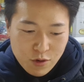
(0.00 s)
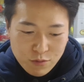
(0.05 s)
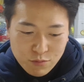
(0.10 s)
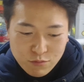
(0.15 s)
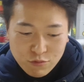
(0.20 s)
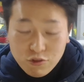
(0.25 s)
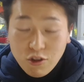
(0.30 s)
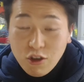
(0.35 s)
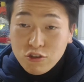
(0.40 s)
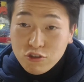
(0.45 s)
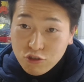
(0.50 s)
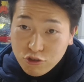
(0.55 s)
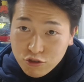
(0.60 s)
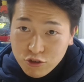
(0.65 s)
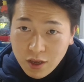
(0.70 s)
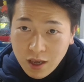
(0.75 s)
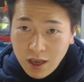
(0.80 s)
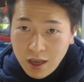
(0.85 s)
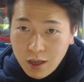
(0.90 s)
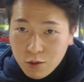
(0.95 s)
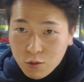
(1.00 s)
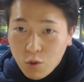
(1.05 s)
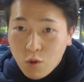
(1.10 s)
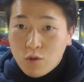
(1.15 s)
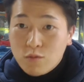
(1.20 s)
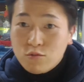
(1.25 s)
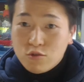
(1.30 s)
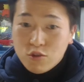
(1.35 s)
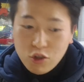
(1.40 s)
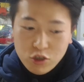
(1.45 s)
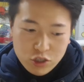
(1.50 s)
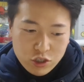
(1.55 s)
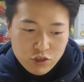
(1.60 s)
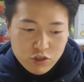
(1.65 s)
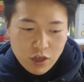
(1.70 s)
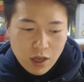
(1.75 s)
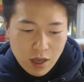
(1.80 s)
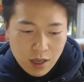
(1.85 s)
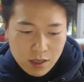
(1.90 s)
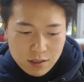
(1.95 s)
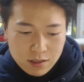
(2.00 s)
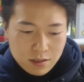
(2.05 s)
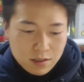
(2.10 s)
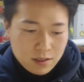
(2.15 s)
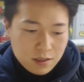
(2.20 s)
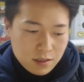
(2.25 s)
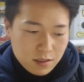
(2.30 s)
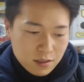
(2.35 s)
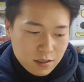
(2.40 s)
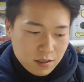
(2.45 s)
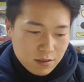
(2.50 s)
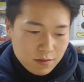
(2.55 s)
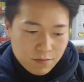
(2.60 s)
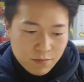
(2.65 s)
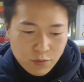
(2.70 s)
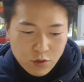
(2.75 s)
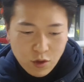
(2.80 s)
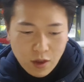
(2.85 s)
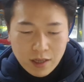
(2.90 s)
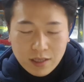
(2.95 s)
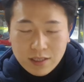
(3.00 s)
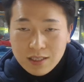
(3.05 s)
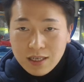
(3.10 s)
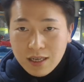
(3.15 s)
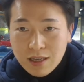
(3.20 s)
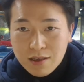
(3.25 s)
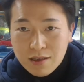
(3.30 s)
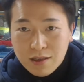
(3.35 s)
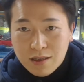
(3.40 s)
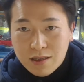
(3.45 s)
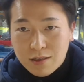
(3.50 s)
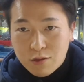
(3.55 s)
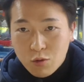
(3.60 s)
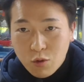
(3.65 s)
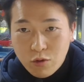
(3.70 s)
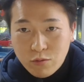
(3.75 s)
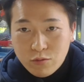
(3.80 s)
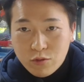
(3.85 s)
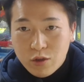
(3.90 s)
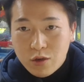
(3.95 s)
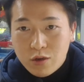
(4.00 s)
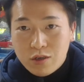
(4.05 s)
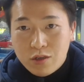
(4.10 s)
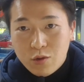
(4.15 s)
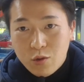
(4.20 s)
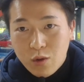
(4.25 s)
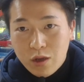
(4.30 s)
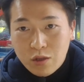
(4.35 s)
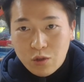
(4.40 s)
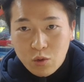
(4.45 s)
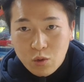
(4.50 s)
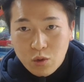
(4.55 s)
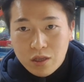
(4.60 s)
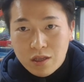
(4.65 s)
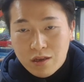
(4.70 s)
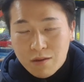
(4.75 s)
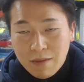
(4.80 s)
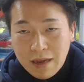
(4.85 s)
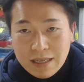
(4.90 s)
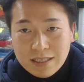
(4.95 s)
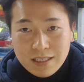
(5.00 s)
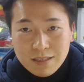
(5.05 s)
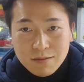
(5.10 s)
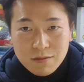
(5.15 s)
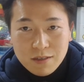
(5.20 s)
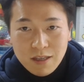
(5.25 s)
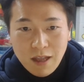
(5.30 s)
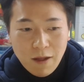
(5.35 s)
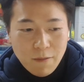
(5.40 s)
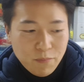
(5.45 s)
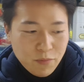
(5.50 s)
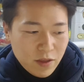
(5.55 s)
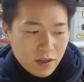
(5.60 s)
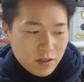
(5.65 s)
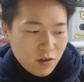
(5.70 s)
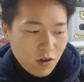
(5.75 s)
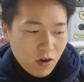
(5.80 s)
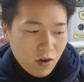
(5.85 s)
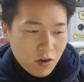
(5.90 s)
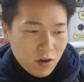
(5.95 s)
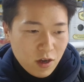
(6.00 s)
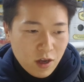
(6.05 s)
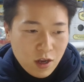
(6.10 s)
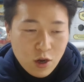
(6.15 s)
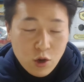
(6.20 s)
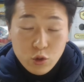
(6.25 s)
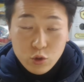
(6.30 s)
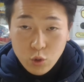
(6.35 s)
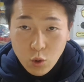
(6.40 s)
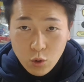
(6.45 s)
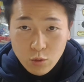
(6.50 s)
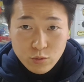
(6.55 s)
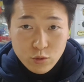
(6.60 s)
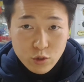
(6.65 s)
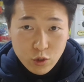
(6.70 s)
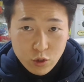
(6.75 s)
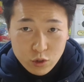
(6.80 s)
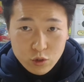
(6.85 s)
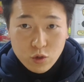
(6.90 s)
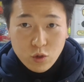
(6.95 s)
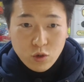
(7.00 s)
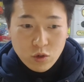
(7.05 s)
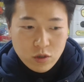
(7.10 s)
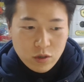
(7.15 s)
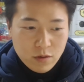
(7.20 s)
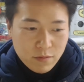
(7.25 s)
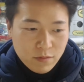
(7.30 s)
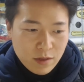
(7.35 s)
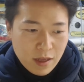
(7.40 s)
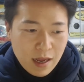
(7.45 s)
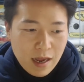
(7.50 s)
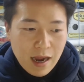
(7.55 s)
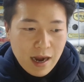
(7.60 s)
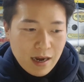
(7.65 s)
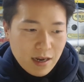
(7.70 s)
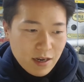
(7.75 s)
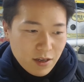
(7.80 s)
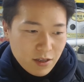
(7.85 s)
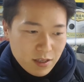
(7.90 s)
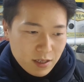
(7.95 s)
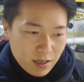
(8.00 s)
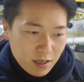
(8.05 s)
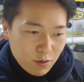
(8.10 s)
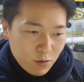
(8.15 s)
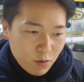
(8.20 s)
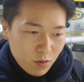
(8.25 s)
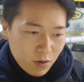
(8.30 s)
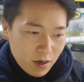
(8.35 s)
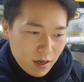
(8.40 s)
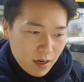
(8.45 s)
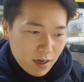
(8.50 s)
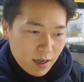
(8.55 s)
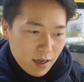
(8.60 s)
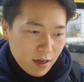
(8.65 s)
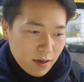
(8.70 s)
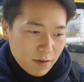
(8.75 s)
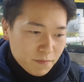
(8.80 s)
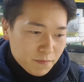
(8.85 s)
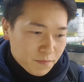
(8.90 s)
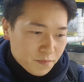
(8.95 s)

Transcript: 문어 숙회 돌문어 숙회 등등 굉장히 돌문어를 이용한 요리들이 많습니다 그래서 돌문어를 조금 알려드리도록 할게요